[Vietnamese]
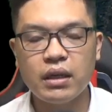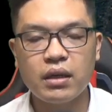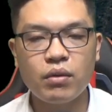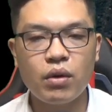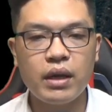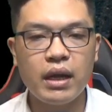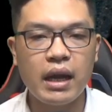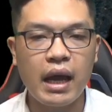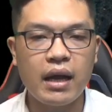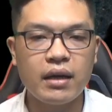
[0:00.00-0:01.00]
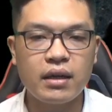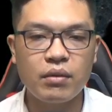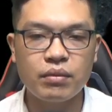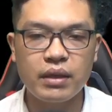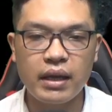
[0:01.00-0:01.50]
không có nghĩa là
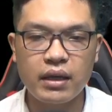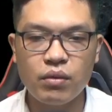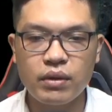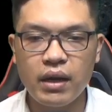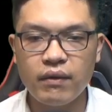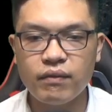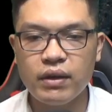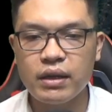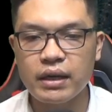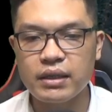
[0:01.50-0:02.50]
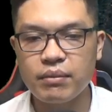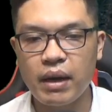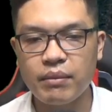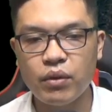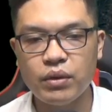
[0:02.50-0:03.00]
không thể cấu kết với người trong
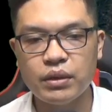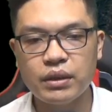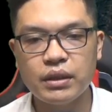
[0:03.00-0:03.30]
Ma Môn.